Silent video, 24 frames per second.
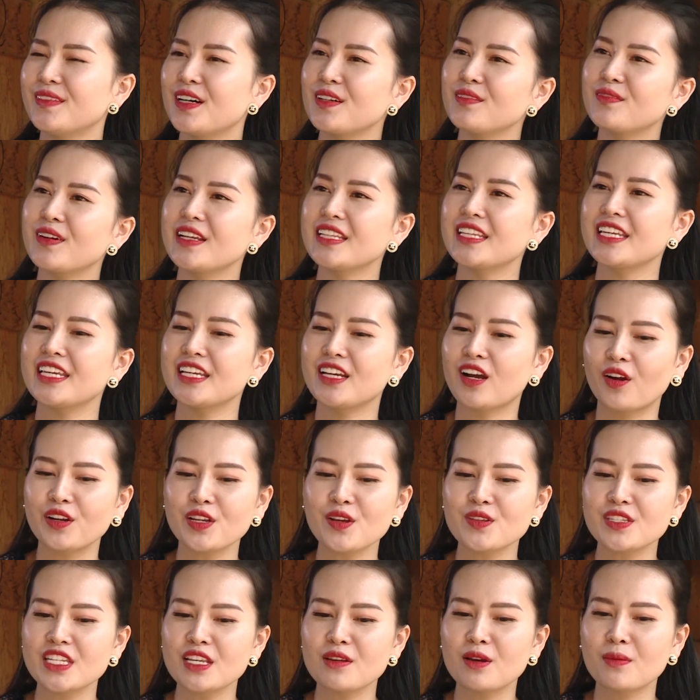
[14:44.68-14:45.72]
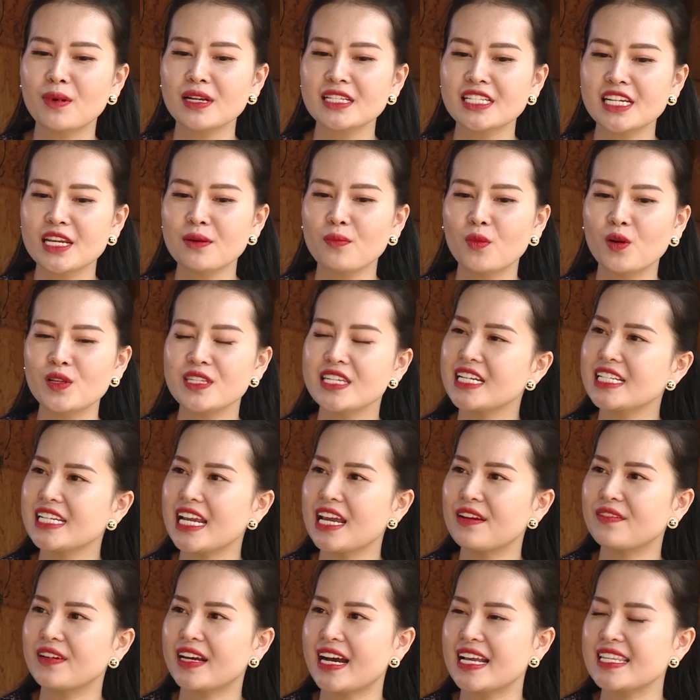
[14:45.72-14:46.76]
Vâng, vậy thì có điều gì mà bác sĩ muốn chia
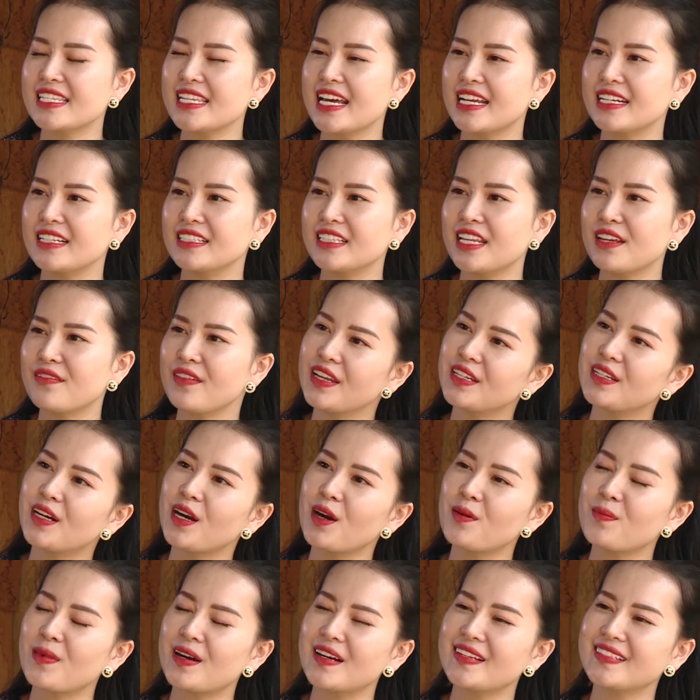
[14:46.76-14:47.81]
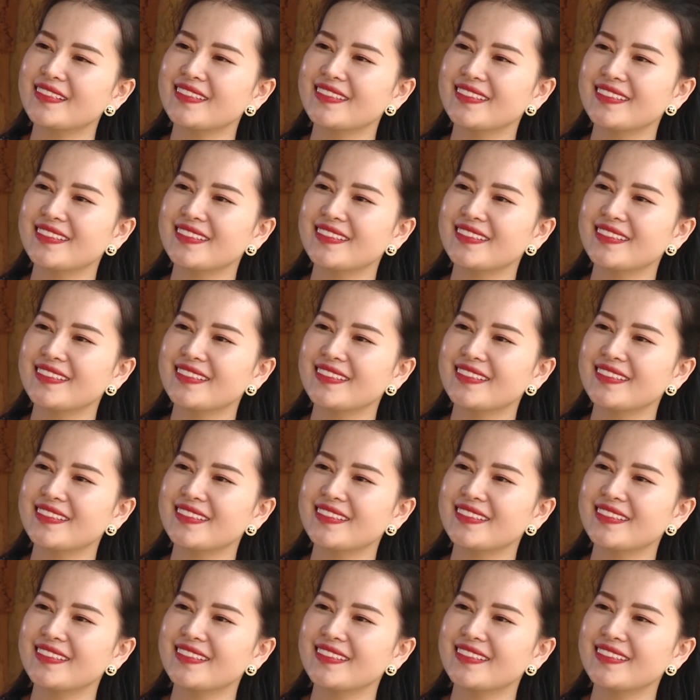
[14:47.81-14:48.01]
sẻ với khán giả NTV nữa không ạ?